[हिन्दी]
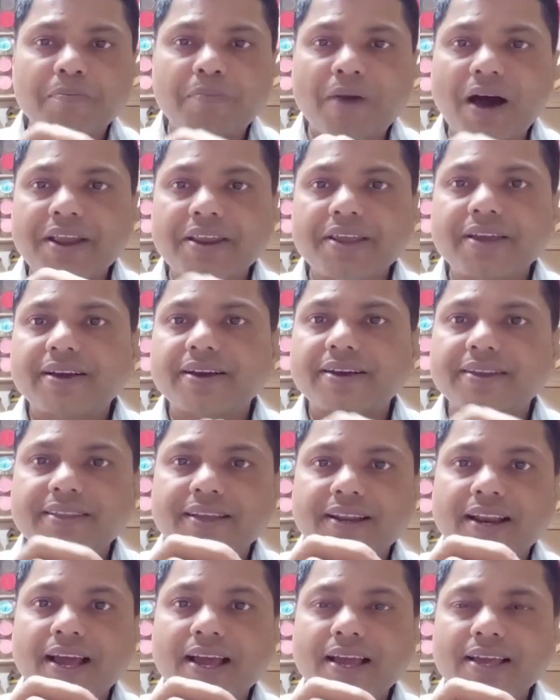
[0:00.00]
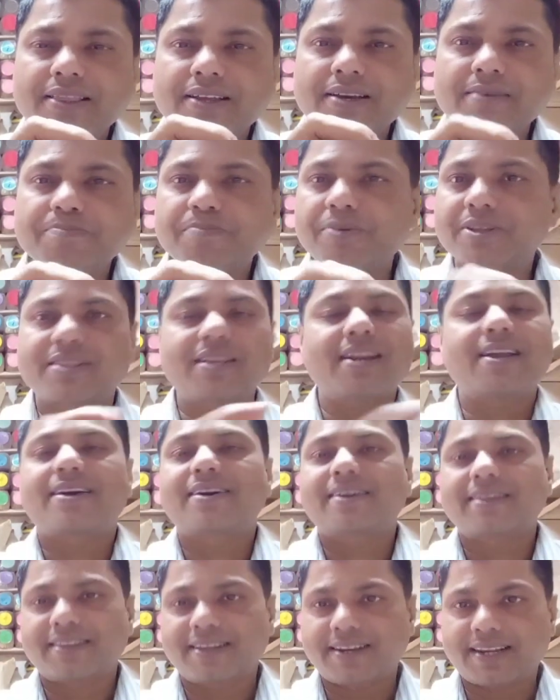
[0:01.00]
बारीक कर देना है कम पतला
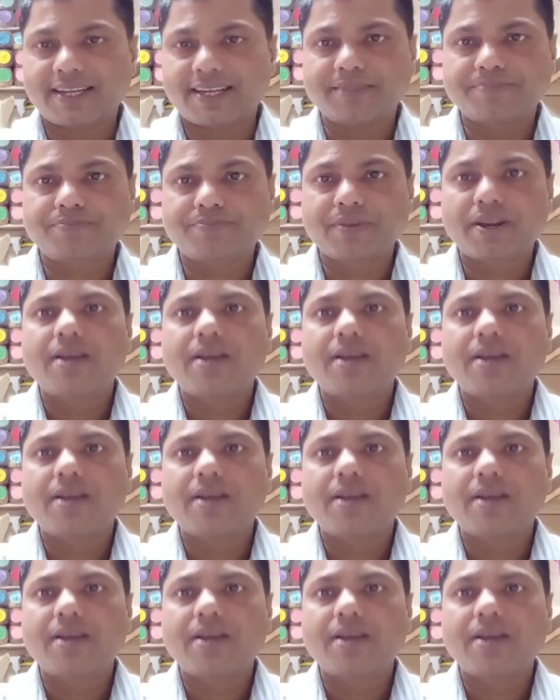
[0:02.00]
कर देना है